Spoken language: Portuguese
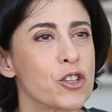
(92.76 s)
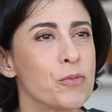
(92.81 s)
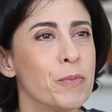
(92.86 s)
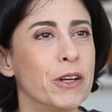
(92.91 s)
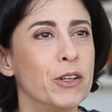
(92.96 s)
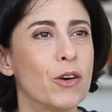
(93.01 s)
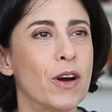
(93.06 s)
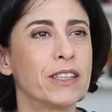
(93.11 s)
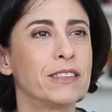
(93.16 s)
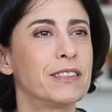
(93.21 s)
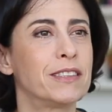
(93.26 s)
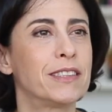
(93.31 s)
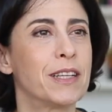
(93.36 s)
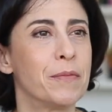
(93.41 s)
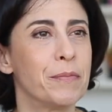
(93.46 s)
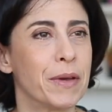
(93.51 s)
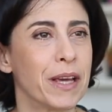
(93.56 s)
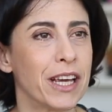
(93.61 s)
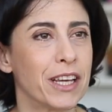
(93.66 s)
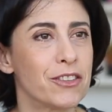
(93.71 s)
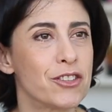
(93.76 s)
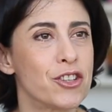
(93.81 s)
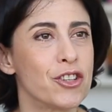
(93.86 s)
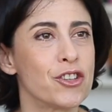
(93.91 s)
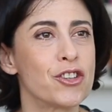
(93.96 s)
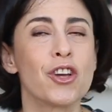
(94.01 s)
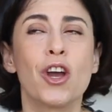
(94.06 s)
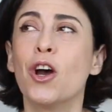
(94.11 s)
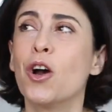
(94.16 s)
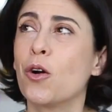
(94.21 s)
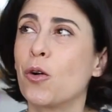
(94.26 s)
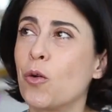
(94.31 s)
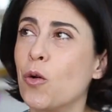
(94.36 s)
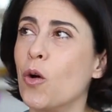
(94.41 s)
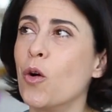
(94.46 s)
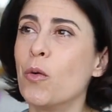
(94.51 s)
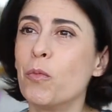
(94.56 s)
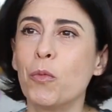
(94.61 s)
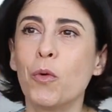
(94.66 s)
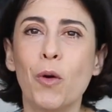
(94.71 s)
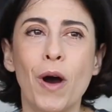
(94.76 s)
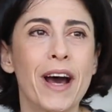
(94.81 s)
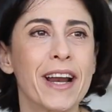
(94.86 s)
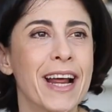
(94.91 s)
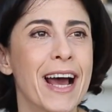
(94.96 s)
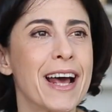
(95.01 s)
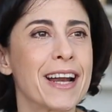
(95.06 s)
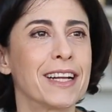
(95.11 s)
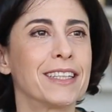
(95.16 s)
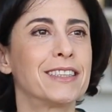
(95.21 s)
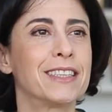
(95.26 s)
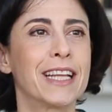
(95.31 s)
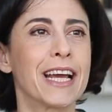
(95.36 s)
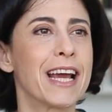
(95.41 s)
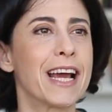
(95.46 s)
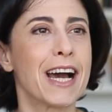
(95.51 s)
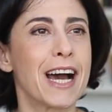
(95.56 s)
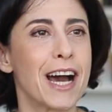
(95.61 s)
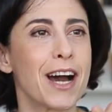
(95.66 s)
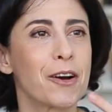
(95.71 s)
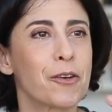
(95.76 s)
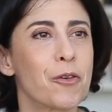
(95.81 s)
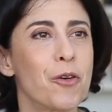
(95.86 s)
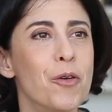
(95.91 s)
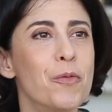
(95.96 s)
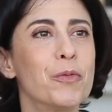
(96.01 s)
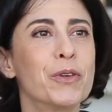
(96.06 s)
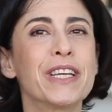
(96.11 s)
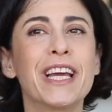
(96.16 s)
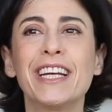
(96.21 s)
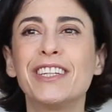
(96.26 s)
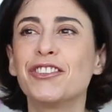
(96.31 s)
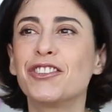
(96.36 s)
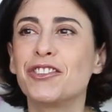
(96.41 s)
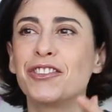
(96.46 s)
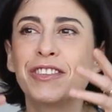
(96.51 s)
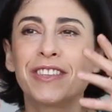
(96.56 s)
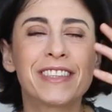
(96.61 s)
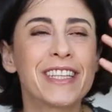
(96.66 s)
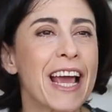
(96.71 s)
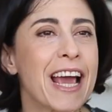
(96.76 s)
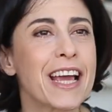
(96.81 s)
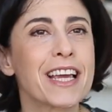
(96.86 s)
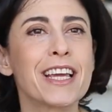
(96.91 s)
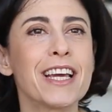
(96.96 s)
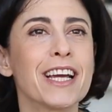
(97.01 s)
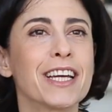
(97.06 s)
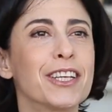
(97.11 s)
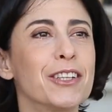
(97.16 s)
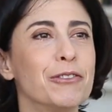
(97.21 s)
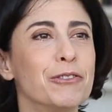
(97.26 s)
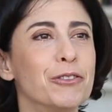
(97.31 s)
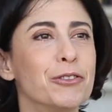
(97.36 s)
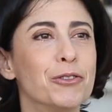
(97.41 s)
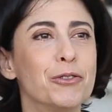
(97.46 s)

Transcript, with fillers: as melhores sementes, como arar a terra, como e eles seguem aquilo